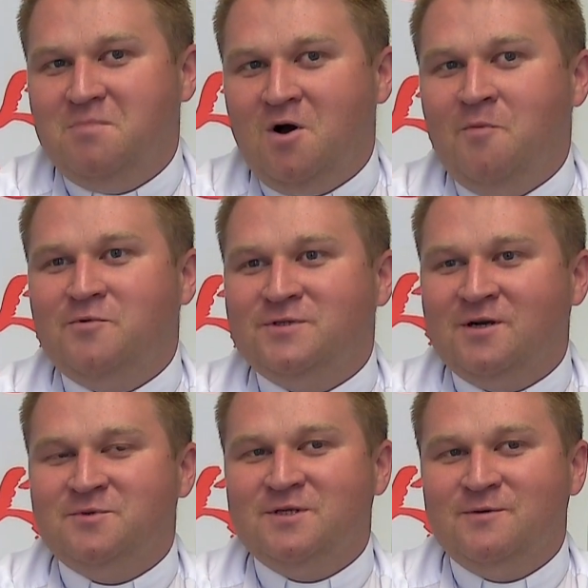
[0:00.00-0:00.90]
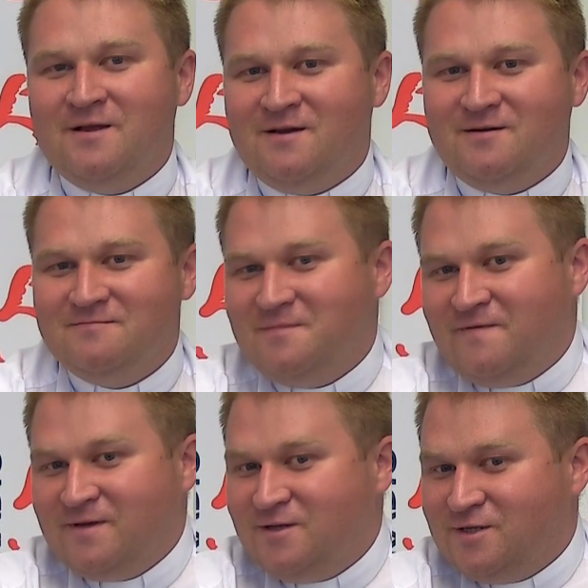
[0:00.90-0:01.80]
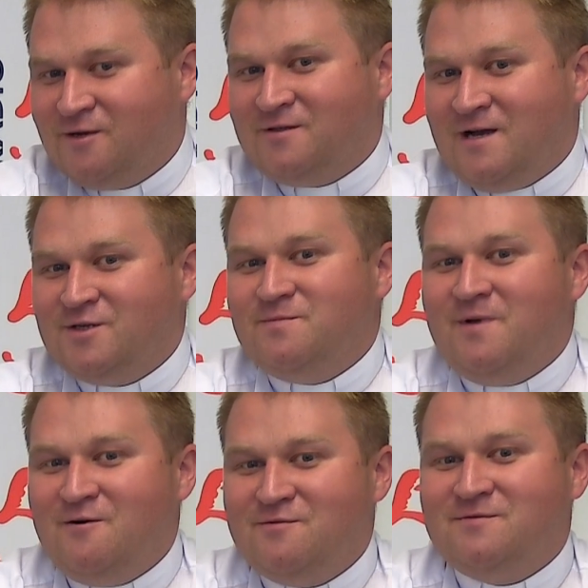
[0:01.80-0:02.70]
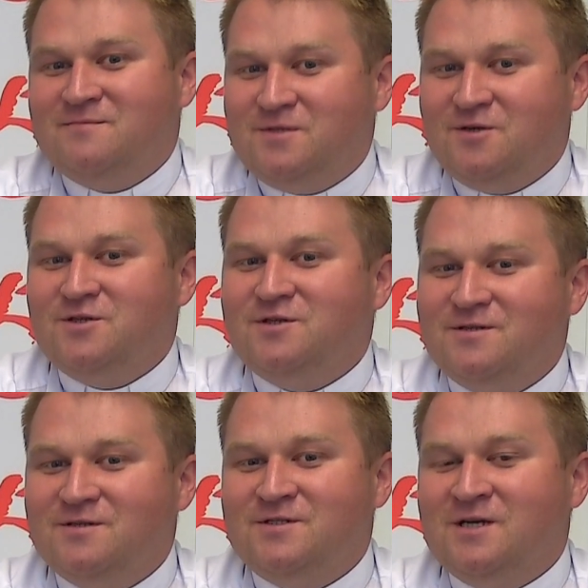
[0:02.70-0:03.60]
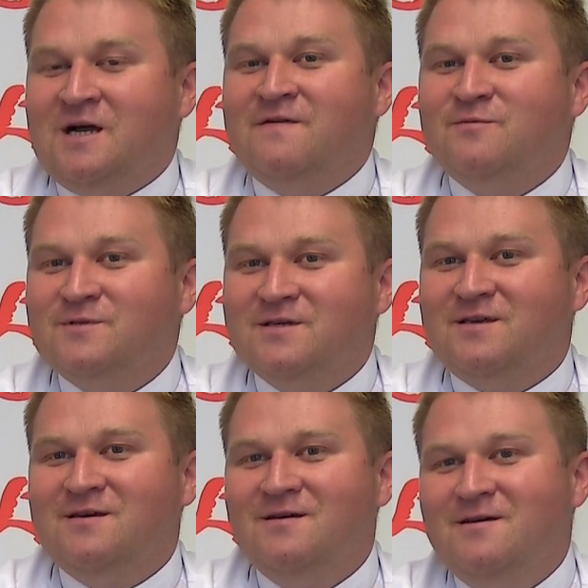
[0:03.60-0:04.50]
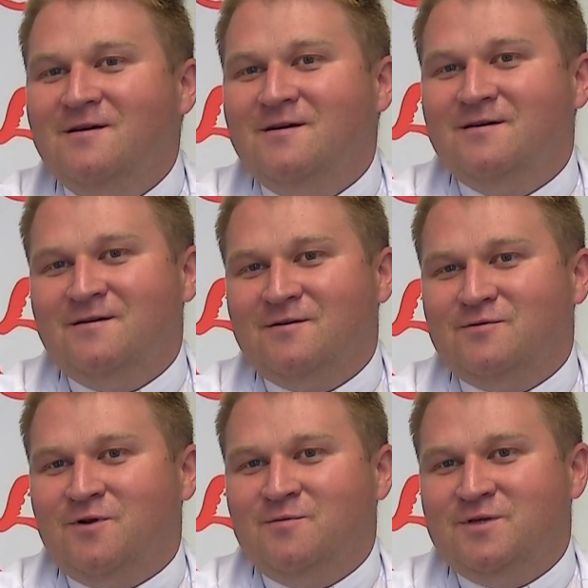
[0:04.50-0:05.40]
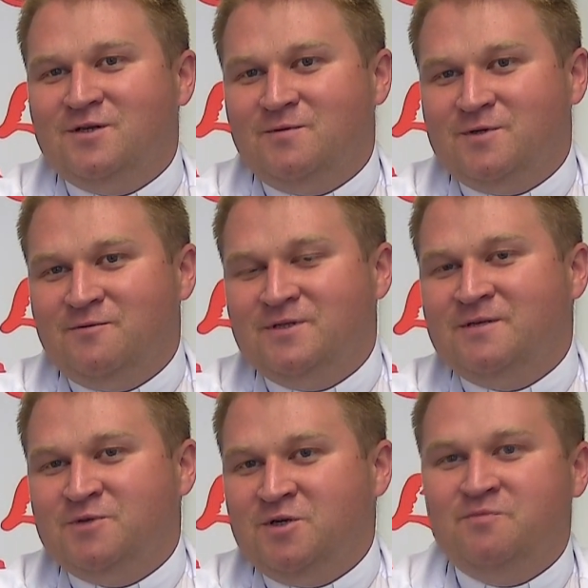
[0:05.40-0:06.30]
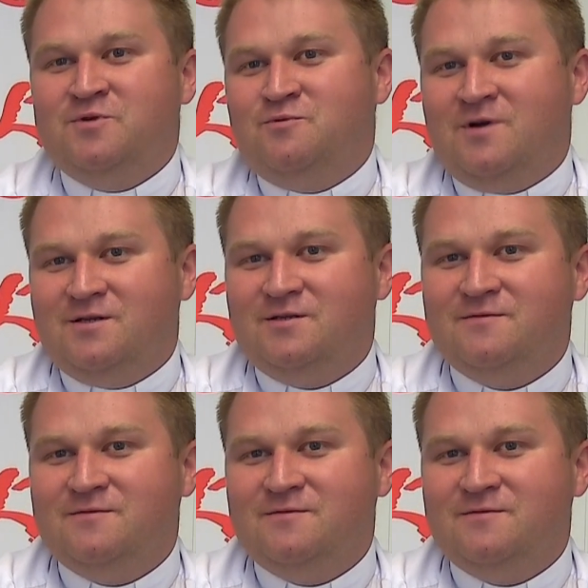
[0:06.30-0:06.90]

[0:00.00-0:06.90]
oprócz tego przesłania ewangelicznego także miało coś z ciekawej muzyki, E, którą myślę, że możemy wszyscy przyjść i posłuchać.